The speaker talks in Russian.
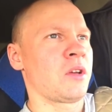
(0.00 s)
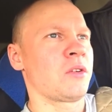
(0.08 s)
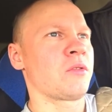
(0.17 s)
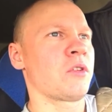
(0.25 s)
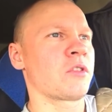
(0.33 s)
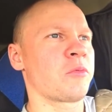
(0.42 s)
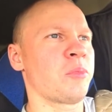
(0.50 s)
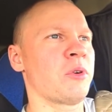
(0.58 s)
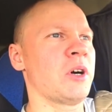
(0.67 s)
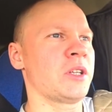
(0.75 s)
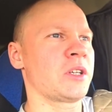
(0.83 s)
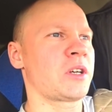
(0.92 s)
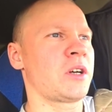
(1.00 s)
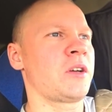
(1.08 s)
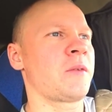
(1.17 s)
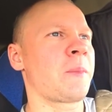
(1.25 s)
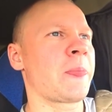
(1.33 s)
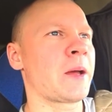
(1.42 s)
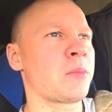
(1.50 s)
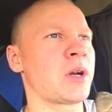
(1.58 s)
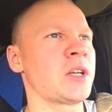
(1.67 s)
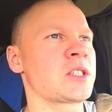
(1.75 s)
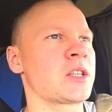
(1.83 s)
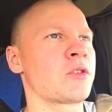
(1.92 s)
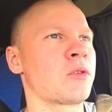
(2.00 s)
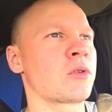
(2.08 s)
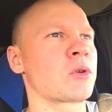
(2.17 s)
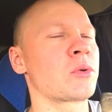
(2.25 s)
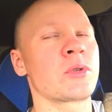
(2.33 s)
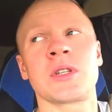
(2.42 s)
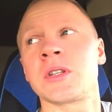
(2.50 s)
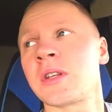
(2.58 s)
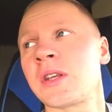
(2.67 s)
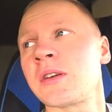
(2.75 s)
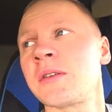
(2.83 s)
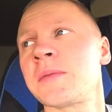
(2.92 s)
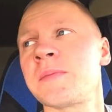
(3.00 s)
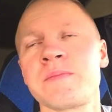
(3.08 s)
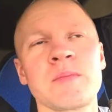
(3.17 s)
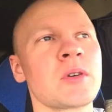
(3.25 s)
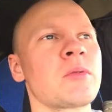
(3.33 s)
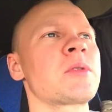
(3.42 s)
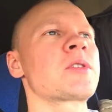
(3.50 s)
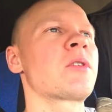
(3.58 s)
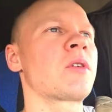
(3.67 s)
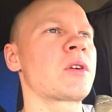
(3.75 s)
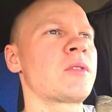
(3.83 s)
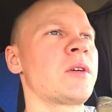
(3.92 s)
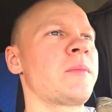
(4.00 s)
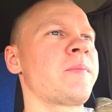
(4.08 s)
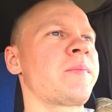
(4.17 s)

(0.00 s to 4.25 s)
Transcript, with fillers: Вот, в планах добраться до Крутинки. Было бы здорово.